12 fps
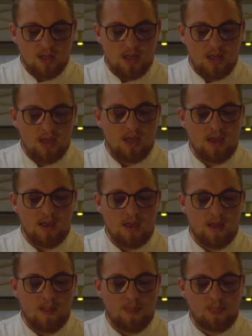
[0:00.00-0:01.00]

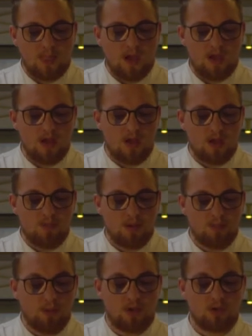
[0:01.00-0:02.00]
e
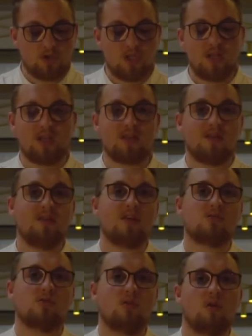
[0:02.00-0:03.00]
per poi riuscire
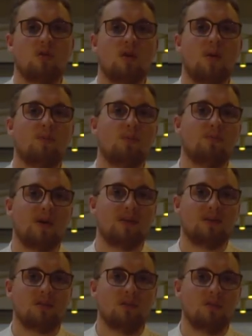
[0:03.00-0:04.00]
attraverso la
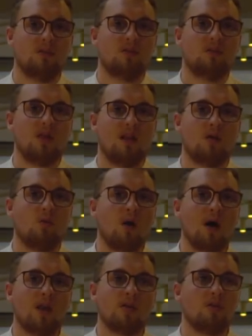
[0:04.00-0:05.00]
pompetta di,
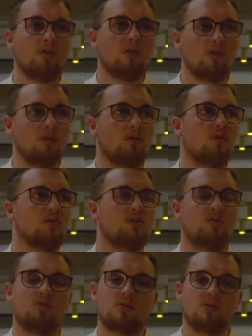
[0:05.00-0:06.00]
dell'acquario o
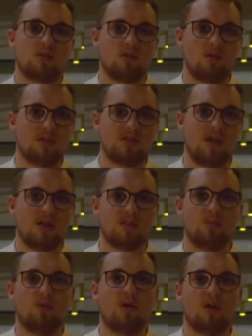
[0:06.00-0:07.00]
se non, se non la si ha
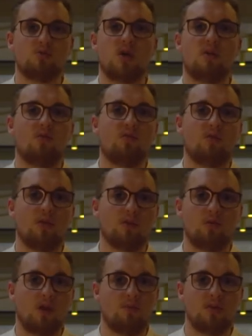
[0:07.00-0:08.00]
si può anche usare un
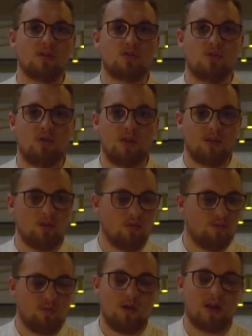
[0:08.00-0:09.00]
frullatore a immersione andando
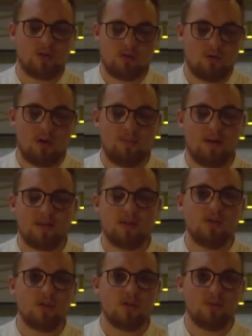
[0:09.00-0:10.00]
a frullare solo la
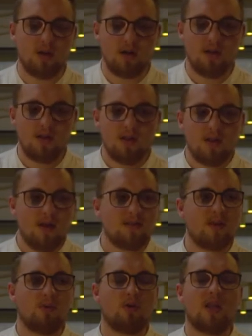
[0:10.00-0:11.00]
parte in cima,
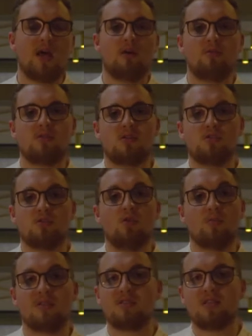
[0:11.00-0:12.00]
andremo a creare questa
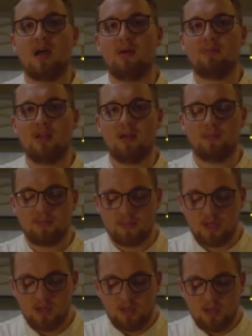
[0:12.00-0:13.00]
schiuma stabile
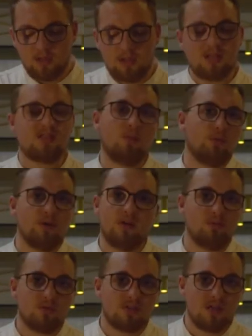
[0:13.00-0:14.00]
dal sapore
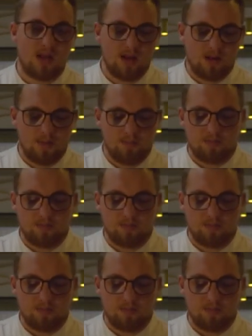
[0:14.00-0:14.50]
di mozzarella.